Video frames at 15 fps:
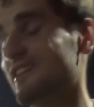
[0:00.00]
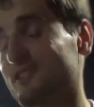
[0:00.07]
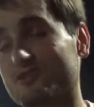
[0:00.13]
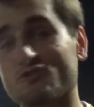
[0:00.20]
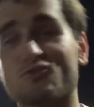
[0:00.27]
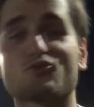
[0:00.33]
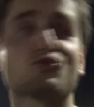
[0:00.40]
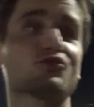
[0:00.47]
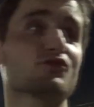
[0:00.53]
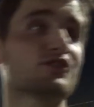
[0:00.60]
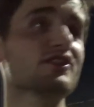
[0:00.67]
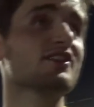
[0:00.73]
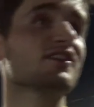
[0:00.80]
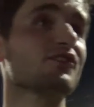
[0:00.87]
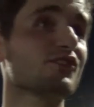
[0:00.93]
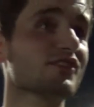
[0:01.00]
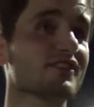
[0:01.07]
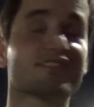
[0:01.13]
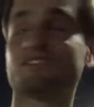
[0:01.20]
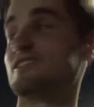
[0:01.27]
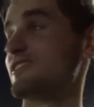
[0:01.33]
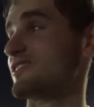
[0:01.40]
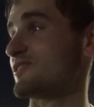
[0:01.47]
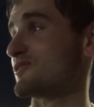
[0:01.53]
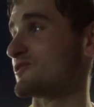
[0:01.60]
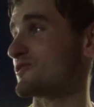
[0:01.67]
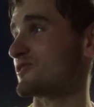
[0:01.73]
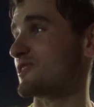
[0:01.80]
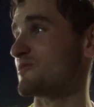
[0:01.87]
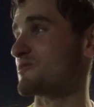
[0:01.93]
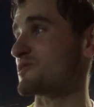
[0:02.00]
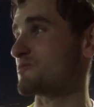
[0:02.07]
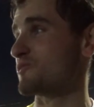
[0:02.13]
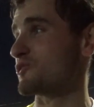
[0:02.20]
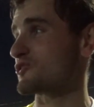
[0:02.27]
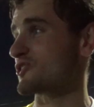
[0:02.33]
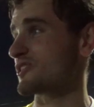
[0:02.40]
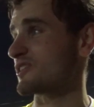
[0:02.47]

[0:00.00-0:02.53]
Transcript: Еще кто-то выигрывал, но там, не больше